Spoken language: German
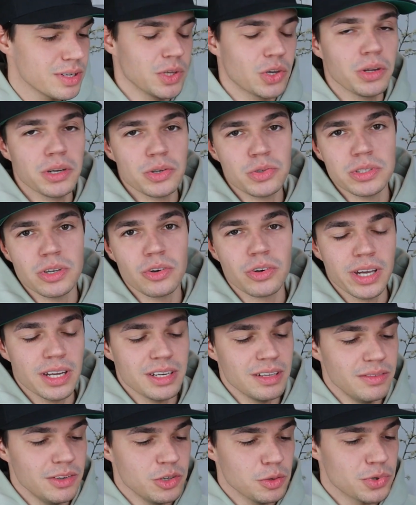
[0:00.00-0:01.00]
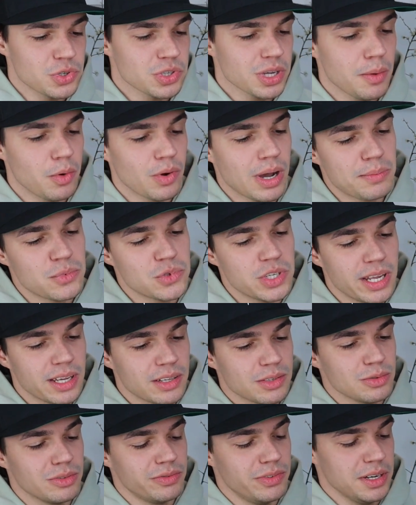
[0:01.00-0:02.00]
Ihr könnt natürlich auch gerne die Videobeschreibung
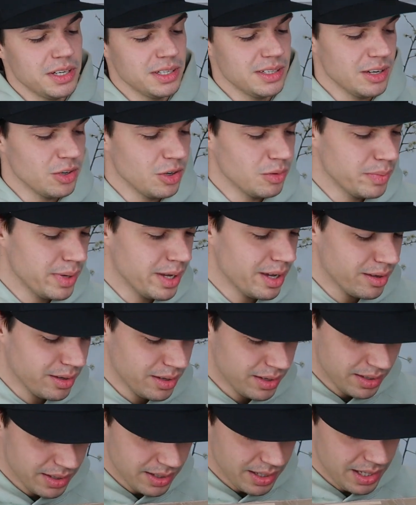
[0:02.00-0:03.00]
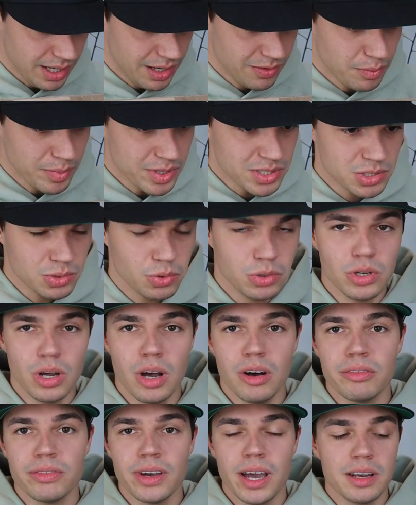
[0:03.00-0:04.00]
abchecken, sofern ihr da noch mehr Informationen
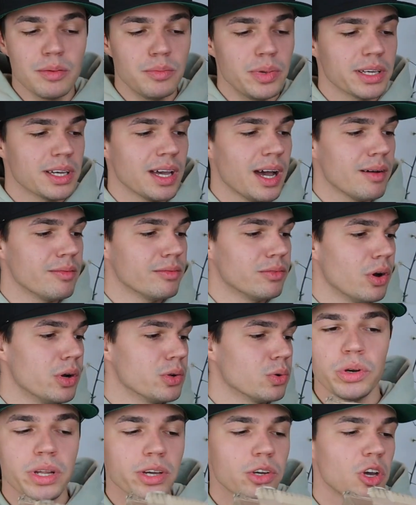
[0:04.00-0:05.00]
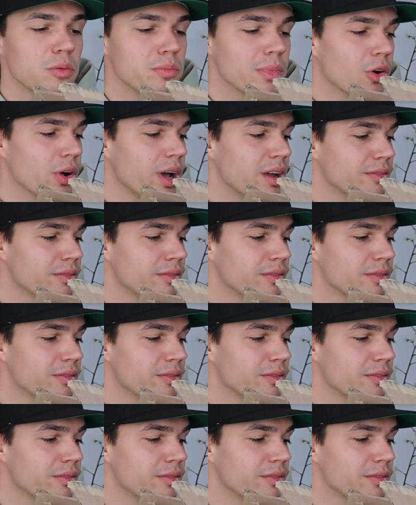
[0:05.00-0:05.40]
auf einen Blick haben wollt. Oder könnt mir auch